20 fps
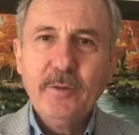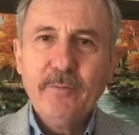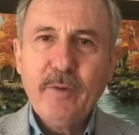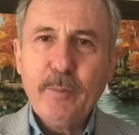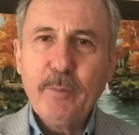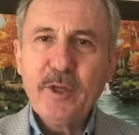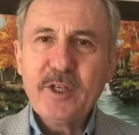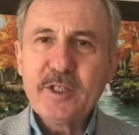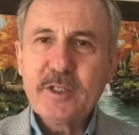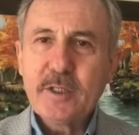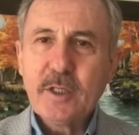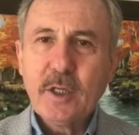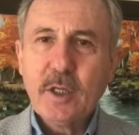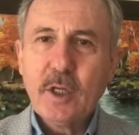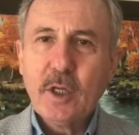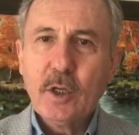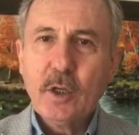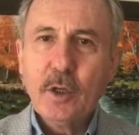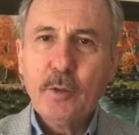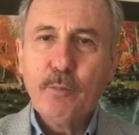Ve biz
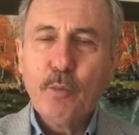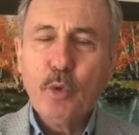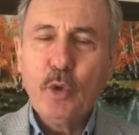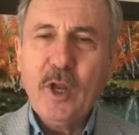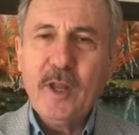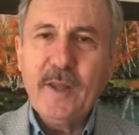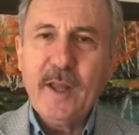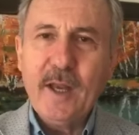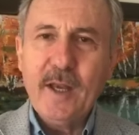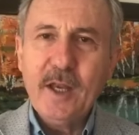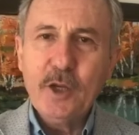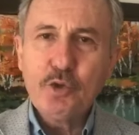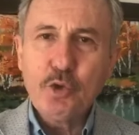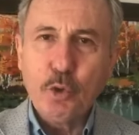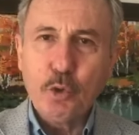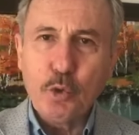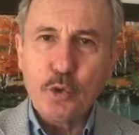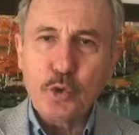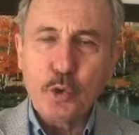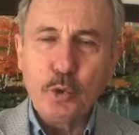e, bu nedenle
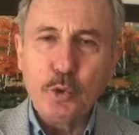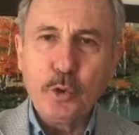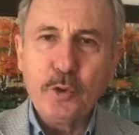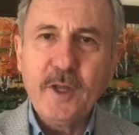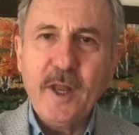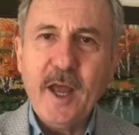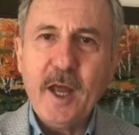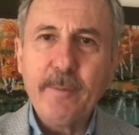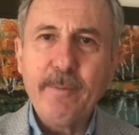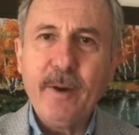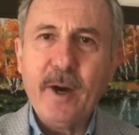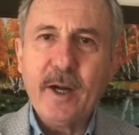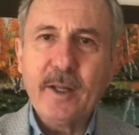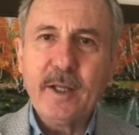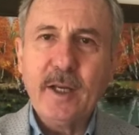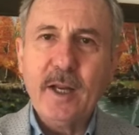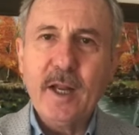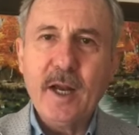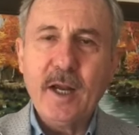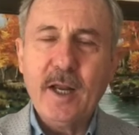çok üzüldük. Diğer
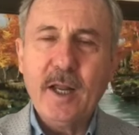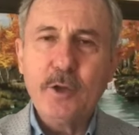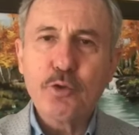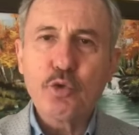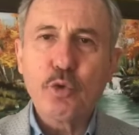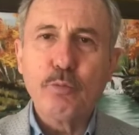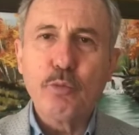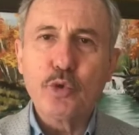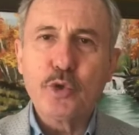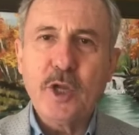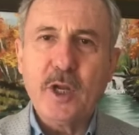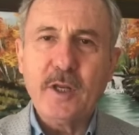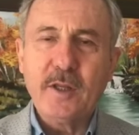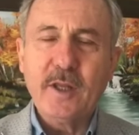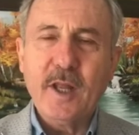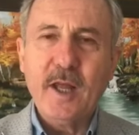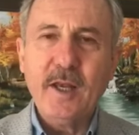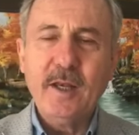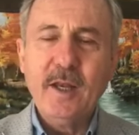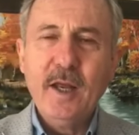partilerle Zoom
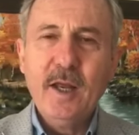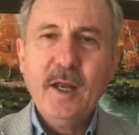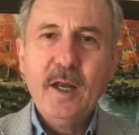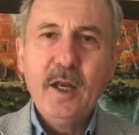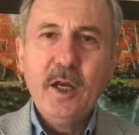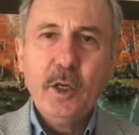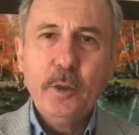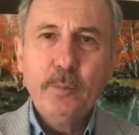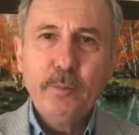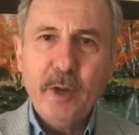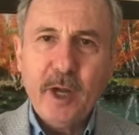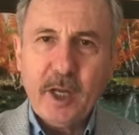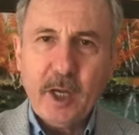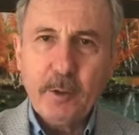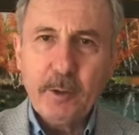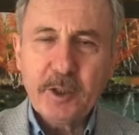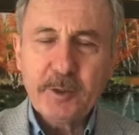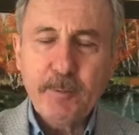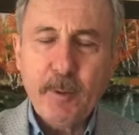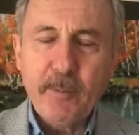üzerinden
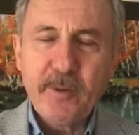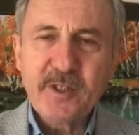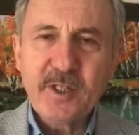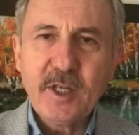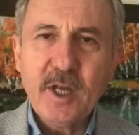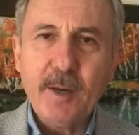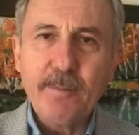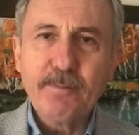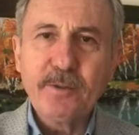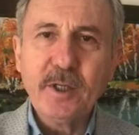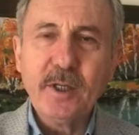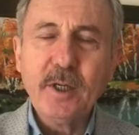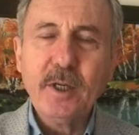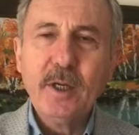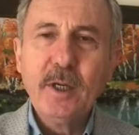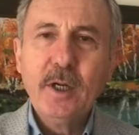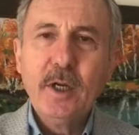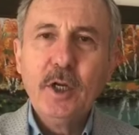bayramlaşmamızı yaptık.